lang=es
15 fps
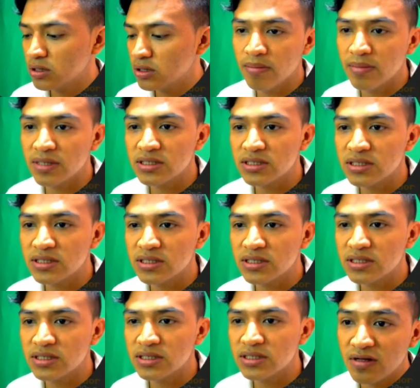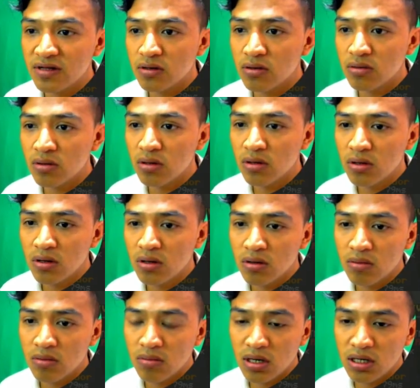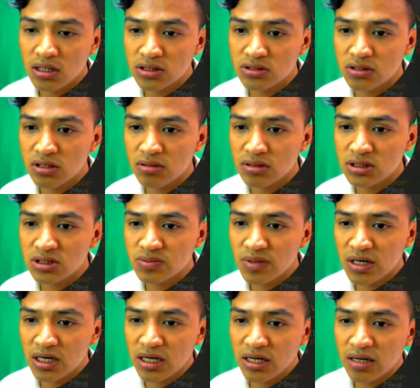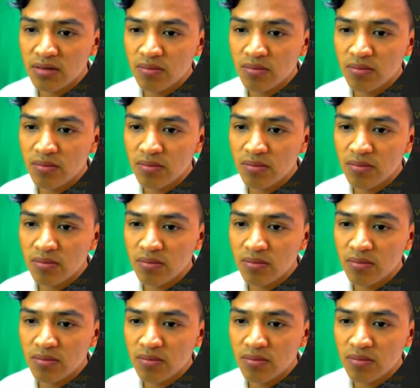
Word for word: mesa de crafteo. Esto nada más es para que